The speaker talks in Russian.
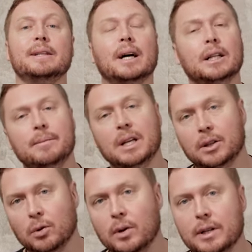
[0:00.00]
не надо меня
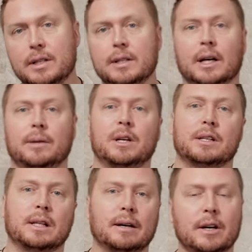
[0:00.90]
трогать, не надо меня
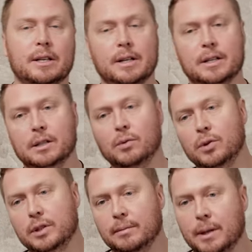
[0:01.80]
целовать, я не
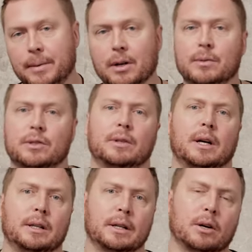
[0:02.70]
целуюсь там на первом
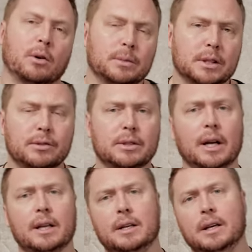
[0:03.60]
свидании, на каком-то свидании,